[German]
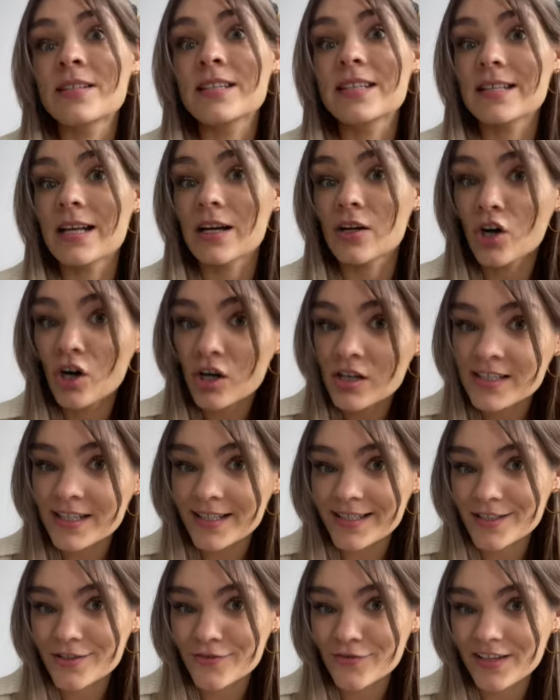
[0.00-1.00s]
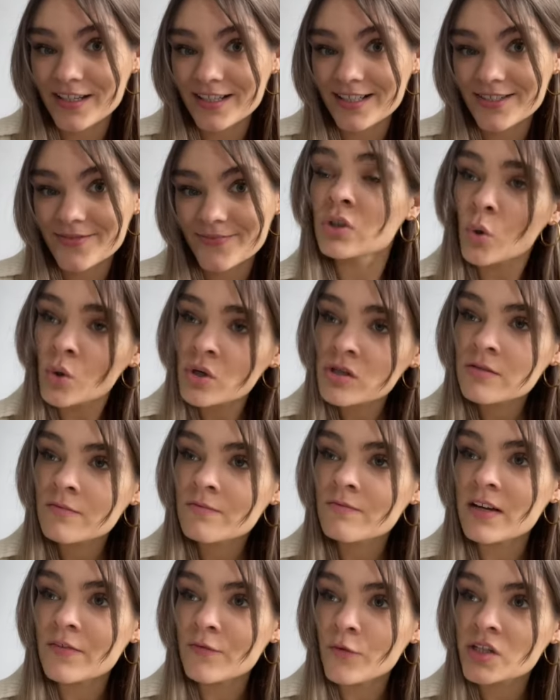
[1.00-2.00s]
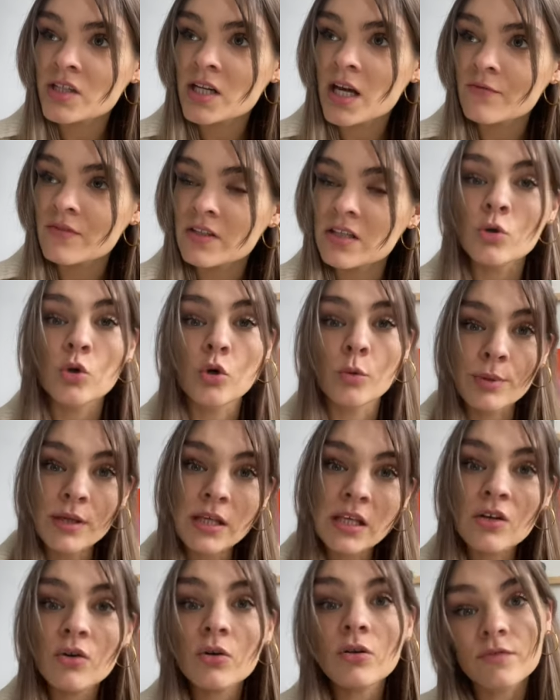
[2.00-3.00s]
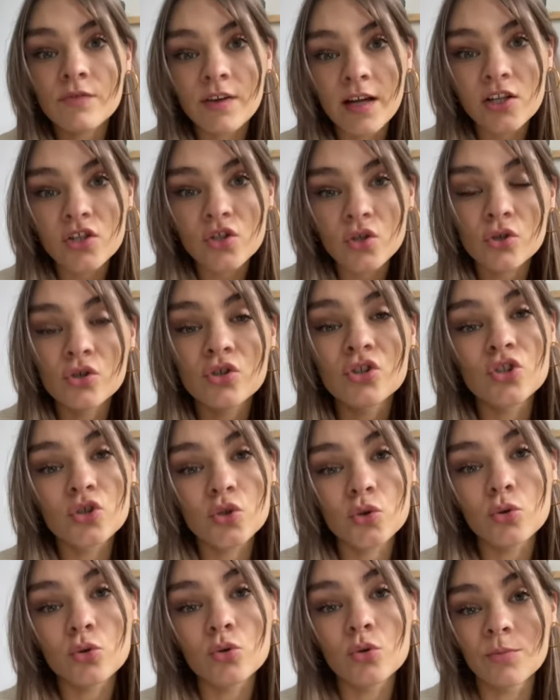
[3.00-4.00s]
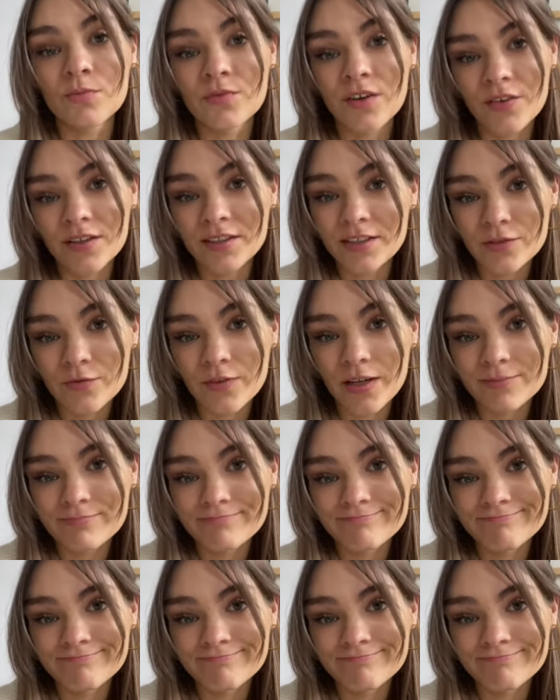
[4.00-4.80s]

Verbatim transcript: dieser Kontext fehlt und weil Wörter wie Kopie und Fälschung synonym verwendet werden.